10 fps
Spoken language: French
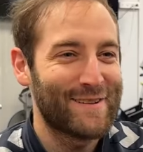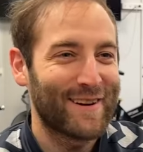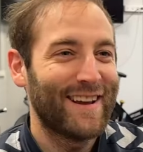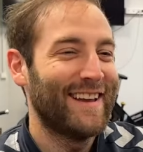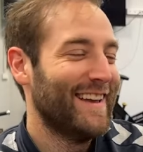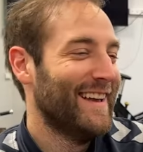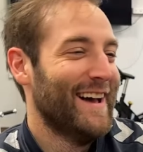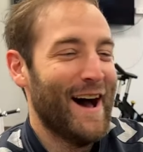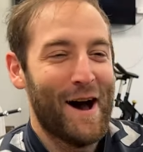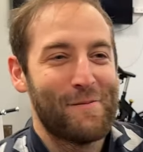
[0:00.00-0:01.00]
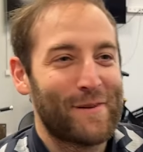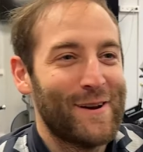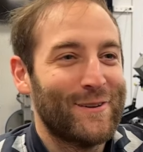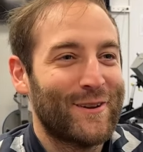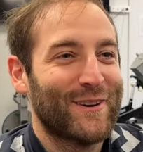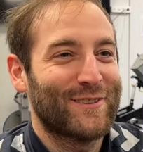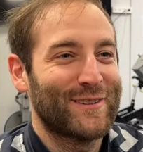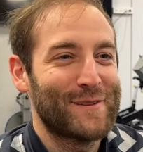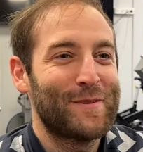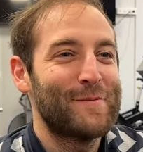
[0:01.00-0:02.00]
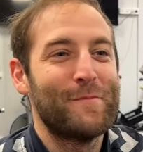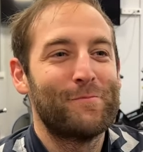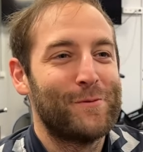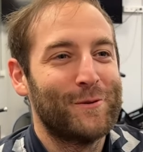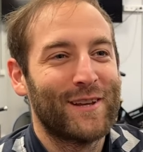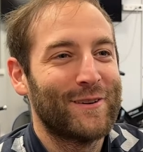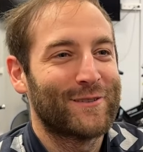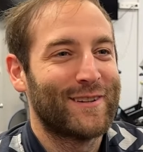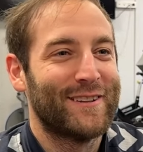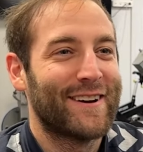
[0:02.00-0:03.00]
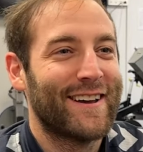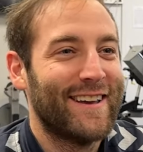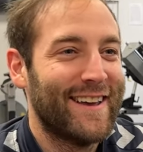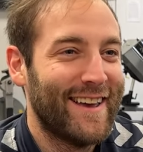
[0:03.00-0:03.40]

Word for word: après, après le score, je sais pas, même plus un, on signerait